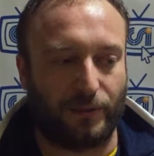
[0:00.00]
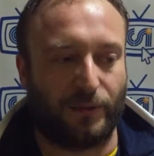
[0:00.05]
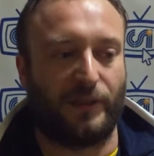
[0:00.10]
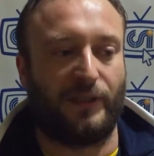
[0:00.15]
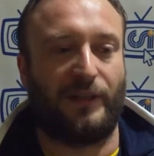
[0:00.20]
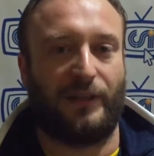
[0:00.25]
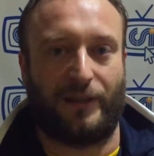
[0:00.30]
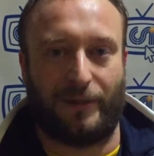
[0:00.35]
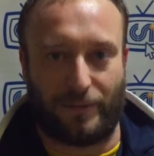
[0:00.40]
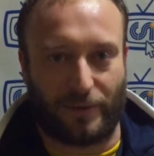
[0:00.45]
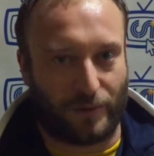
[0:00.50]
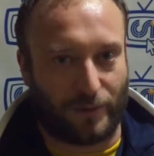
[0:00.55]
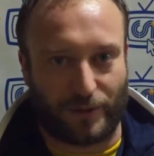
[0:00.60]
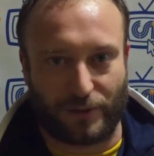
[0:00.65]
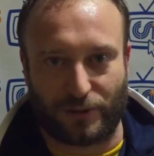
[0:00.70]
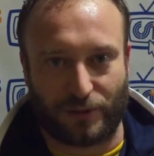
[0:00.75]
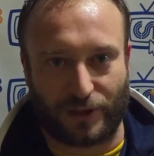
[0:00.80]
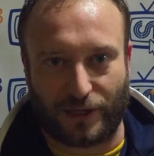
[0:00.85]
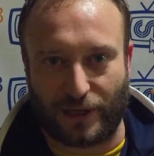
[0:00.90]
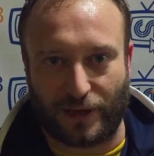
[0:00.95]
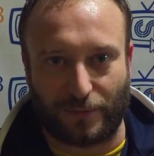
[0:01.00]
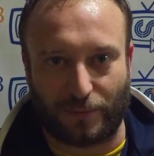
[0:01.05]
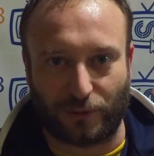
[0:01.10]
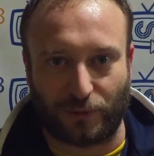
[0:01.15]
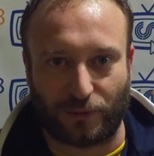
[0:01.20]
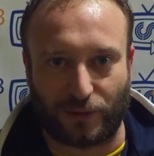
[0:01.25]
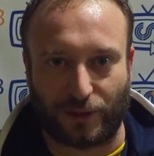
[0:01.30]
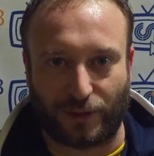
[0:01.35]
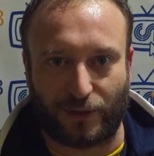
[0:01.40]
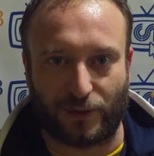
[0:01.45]
Qui abbiamo messo in campo
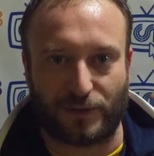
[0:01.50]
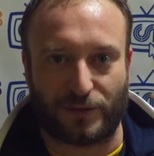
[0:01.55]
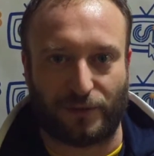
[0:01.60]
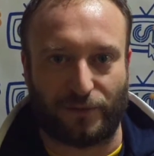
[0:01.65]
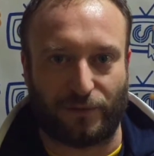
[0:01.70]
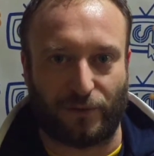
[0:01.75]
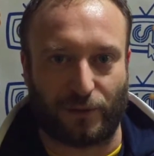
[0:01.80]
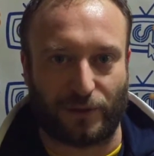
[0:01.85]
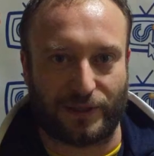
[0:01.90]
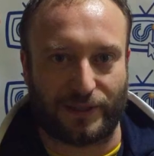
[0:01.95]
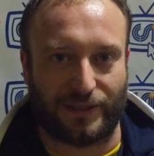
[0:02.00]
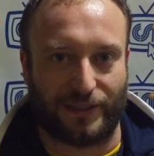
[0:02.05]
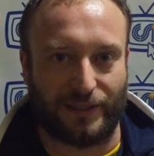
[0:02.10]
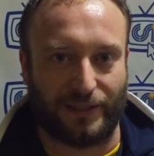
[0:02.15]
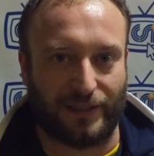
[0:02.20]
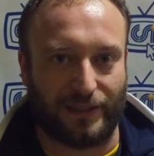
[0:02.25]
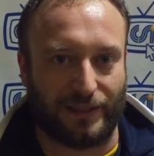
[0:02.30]
tutte le nostre forze